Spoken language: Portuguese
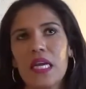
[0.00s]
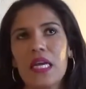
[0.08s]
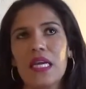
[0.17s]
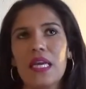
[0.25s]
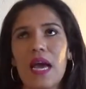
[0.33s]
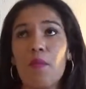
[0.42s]

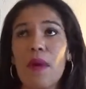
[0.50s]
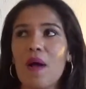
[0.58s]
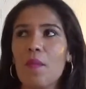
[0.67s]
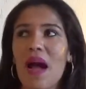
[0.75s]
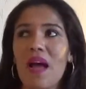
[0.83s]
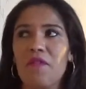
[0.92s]
E é
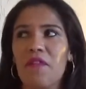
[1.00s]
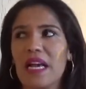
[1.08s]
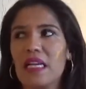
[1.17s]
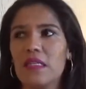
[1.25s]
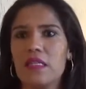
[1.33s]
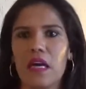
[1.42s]
uma, uma,
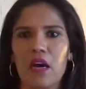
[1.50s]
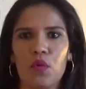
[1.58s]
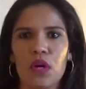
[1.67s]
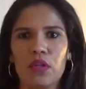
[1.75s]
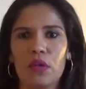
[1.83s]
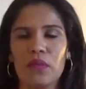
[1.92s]
reflexão
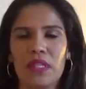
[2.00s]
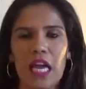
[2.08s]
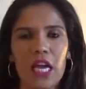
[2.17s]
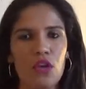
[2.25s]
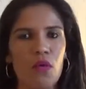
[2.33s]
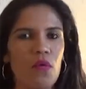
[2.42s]
que eu não
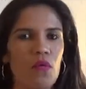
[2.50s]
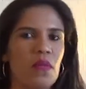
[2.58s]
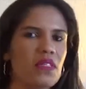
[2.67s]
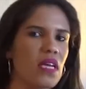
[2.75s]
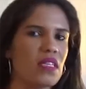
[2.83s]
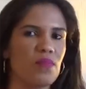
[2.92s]
tenho
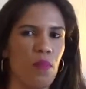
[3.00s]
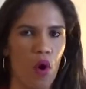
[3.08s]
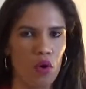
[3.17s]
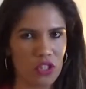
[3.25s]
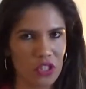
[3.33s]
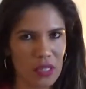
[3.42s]
algumas
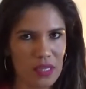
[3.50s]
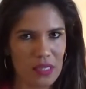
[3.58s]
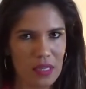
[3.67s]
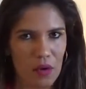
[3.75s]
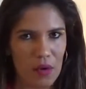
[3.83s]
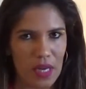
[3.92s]

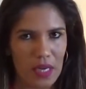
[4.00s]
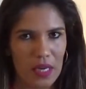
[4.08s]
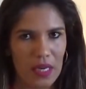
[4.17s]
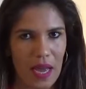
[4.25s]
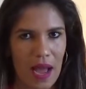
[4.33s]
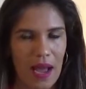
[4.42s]
respostas e eu
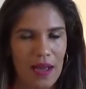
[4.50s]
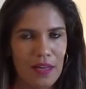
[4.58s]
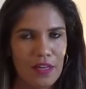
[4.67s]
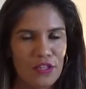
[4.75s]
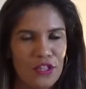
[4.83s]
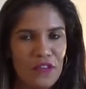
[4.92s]
queria
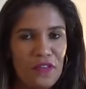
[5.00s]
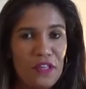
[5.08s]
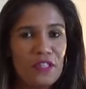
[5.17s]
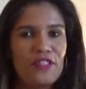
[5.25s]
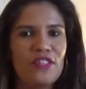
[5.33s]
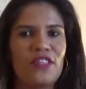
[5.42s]

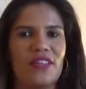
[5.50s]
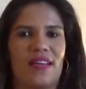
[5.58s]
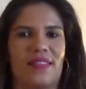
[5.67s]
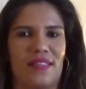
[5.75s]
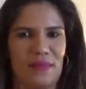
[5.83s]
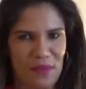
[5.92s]
dividir
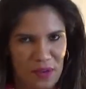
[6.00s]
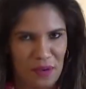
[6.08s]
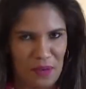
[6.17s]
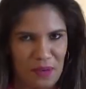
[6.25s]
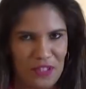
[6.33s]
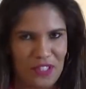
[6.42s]
essa minha
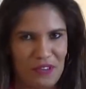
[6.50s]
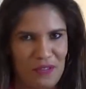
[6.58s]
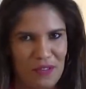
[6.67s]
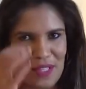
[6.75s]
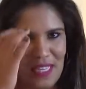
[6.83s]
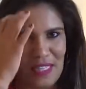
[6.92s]
angústia com
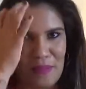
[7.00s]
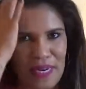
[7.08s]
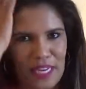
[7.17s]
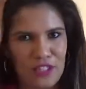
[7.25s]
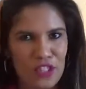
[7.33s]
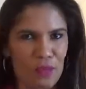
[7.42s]
vocês
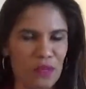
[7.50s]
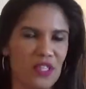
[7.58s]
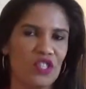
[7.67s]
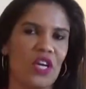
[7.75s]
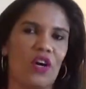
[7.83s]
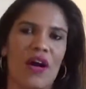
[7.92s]
para que a gente
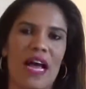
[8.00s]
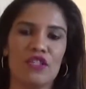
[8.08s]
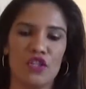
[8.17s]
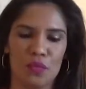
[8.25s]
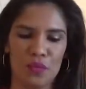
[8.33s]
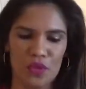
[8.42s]
possa dialogar
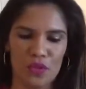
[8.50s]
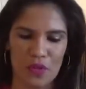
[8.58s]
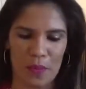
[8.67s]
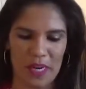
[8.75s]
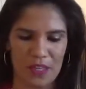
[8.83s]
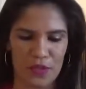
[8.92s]
juntos
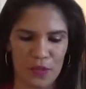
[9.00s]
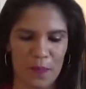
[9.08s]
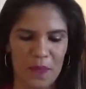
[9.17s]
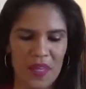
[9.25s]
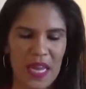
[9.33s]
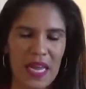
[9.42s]
sobre isso.
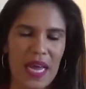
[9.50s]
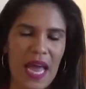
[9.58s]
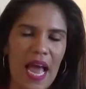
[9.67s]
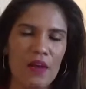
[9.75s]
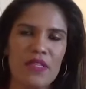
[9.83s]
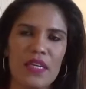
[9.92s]

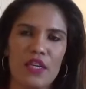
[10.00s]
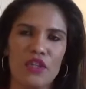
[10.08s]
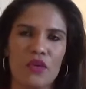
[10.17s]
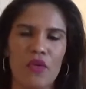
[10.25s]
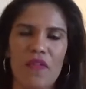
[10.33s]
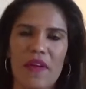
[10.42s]
É o
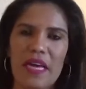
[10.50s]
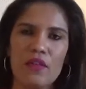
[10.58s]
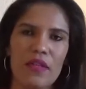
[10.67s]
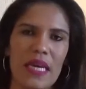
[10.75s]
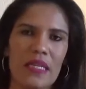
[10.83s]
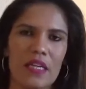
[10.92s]
seguinte, o
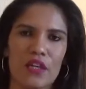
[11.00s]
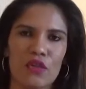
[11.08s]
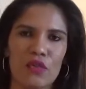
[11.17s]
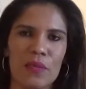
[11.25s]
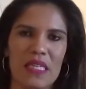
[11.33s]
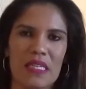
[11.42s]
governo está
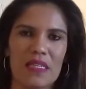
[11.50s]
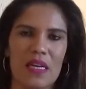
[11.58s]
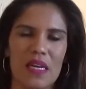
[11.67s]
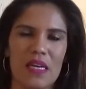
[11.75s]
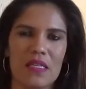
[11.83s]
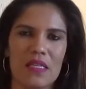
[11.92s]
entrando numa das
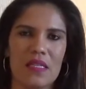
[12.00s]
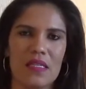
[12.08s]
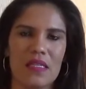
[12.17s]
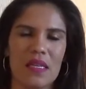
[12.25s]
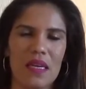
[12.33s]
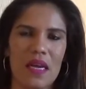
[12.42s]

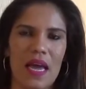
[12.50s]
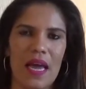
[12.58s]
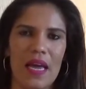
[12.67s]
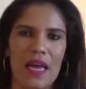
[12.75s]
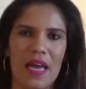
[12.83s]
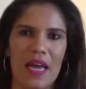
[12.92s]
crises
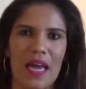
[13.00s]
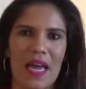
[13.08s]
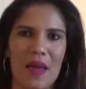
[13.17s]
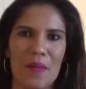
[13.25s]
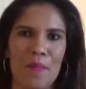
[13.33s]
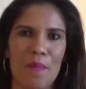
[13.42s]

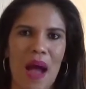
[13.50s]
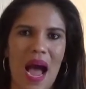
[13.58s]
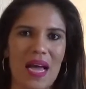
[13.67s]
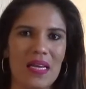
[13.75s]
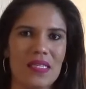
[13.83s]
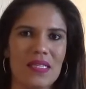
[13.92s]
é,
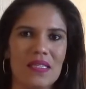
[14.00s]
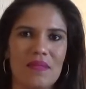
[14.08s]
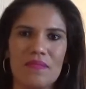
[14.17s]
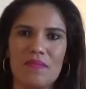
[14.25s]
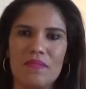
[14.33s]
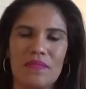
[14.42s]
mais
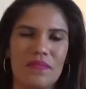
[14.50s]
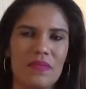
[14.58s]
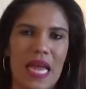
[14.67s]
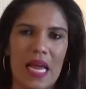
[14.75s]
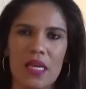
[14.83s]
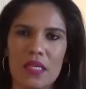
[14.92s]

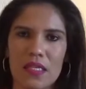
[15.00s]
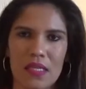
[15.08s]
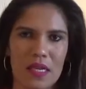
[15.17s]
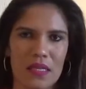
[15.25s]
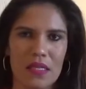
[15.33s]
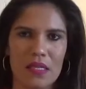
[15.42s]

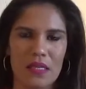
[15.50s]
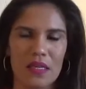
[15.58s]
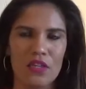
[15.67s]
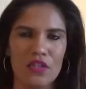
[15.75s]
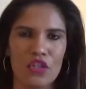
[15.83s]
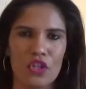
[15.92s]
densas
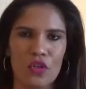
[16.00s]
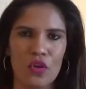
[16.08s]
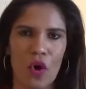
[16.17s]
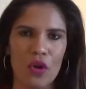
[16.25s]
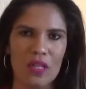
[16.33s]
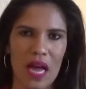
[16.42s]
de
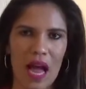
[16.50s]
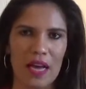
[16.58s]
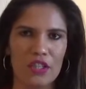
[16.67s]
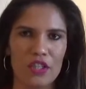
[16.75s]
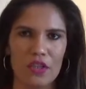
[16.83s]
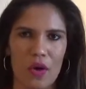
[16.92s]
toda
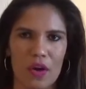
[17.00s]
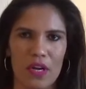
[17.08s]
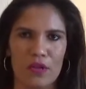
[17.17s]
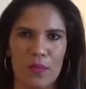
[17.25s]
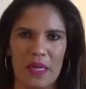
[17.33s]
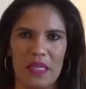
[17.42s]
a
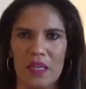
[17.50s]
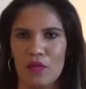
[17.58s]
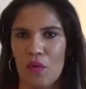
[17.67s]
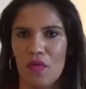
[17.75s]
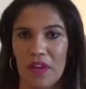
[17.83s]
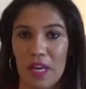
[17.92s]
história do PT
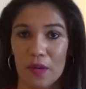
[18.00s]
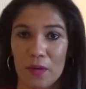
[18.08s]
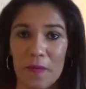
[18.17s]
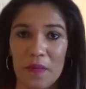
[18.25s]
no governo.